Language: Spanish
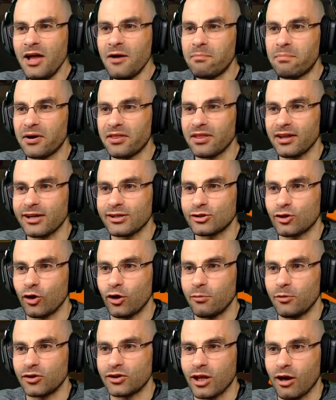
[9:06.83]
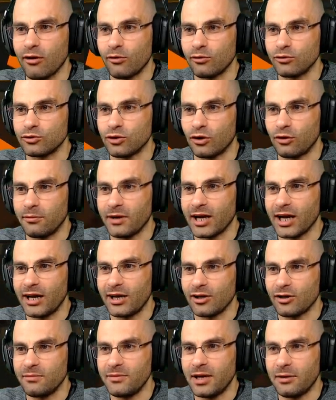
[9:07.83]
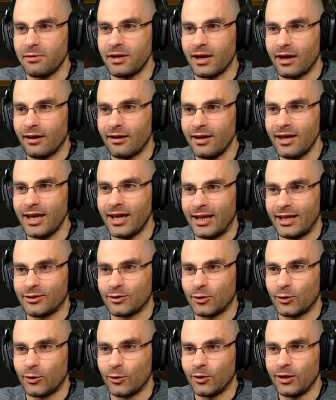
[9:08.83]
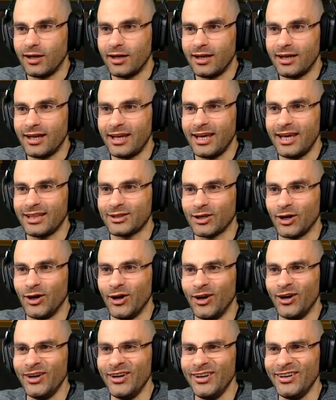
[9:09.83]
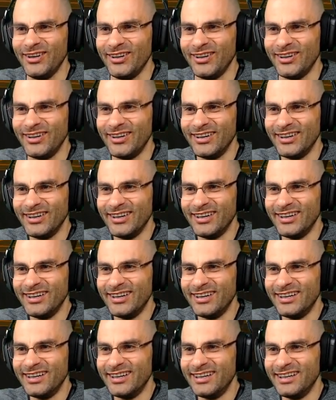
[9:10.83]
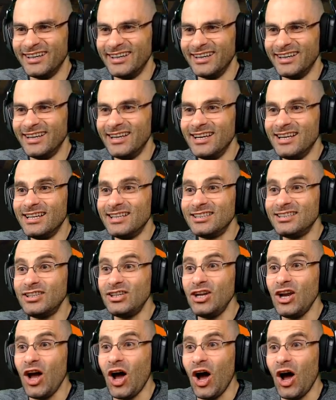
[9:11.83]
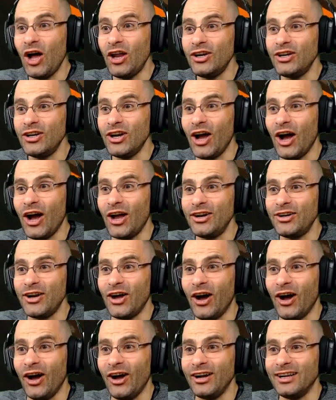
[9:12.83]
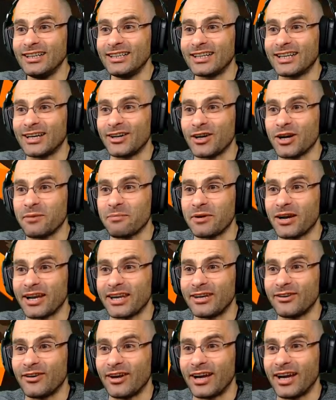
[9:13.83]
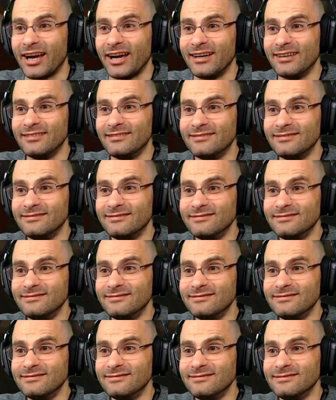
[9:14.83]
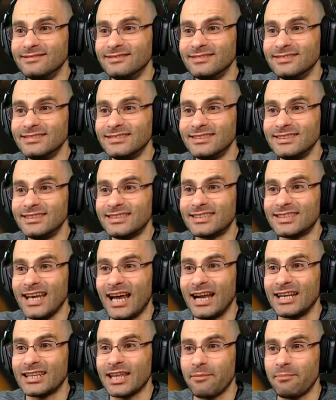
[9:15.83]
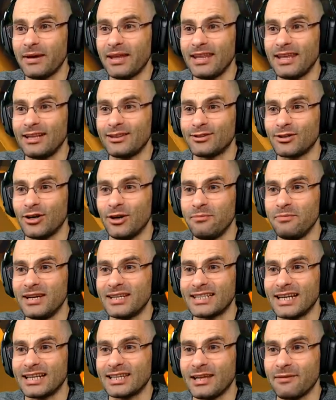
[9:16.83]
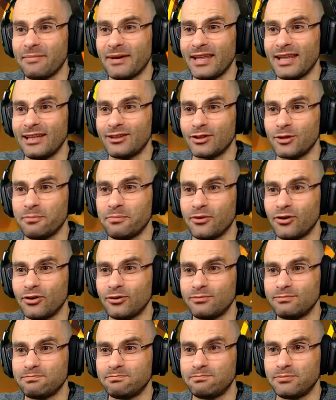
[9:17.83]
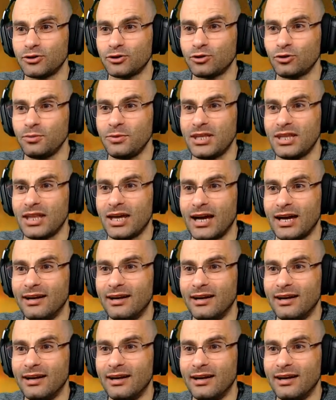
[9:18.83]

Parece que estoy montado en un toro mecánico. Mira, mira. ¡Eh, toro! ¡Eh, toro! no, no, no. Creo que por aquí no era. Salta para adentro, hombre. Salta para adentro por, por tu vida.